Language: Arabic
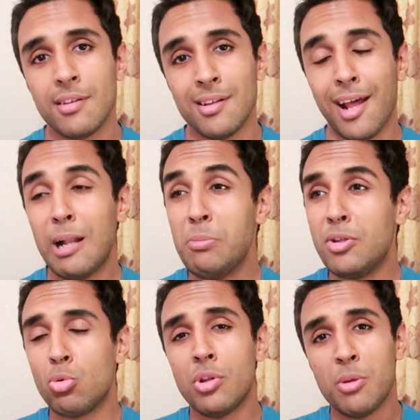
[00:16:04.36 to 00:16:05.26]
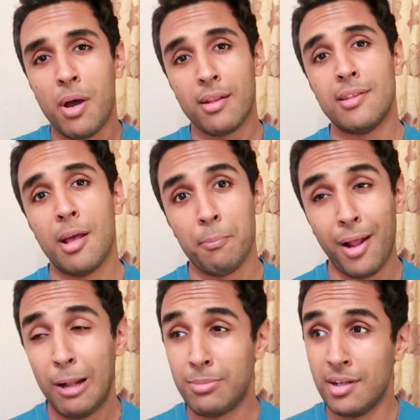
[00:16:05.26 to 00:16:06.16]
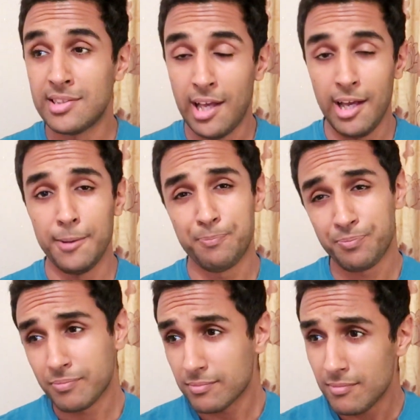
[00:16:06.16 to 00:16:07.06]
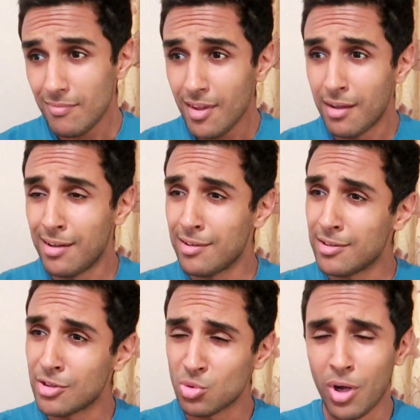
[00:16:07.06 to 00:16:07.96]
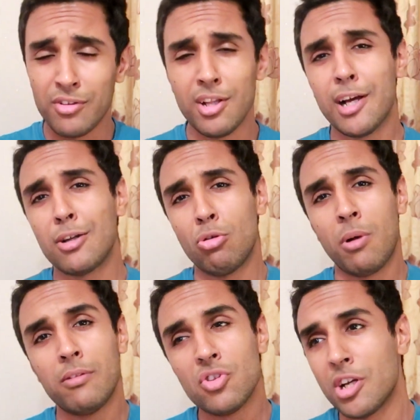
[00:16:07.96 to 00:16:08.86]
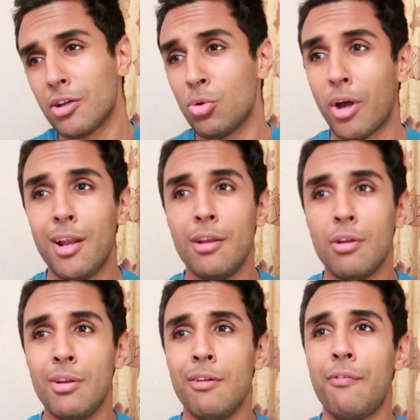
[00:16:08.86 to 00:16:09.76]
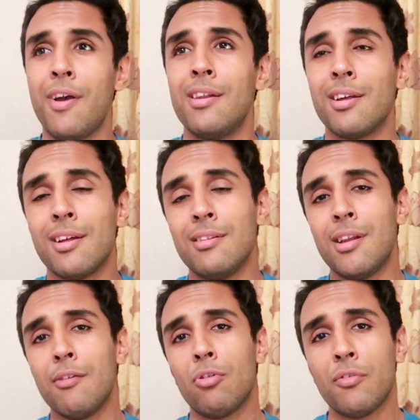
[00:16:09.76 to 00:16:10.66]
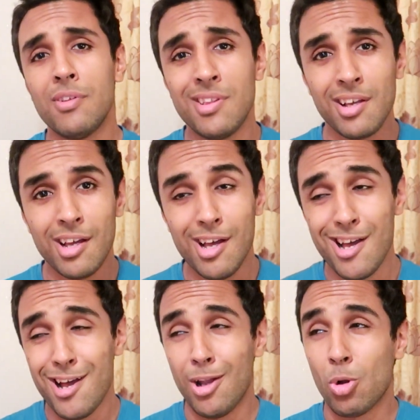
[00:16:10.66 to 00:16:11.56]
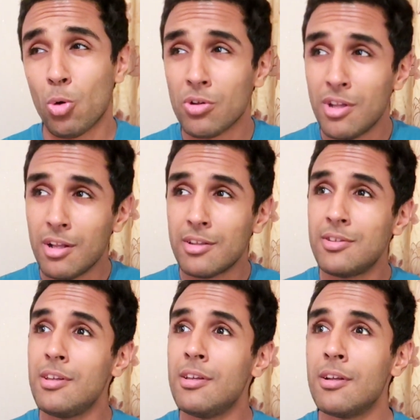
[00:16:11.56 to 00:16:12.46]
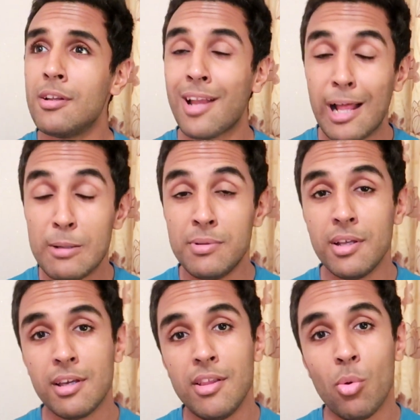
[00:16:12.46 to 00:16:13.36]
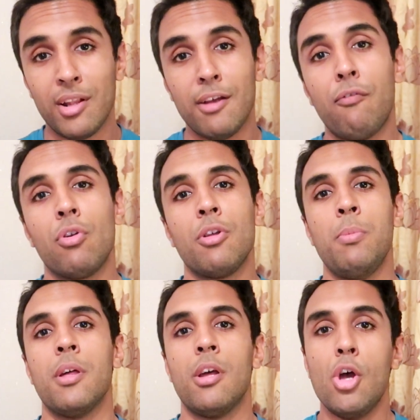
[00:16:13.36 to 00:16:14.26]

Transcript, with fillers: القلب تكون ديما خدام القلب ديالك صحيح سواء كدير كارديو ولا مكديرش كارديو غير لو في انك دير فور فيزيك الكور ديالك تي القلب ديالك كيدير واحد الفور كبير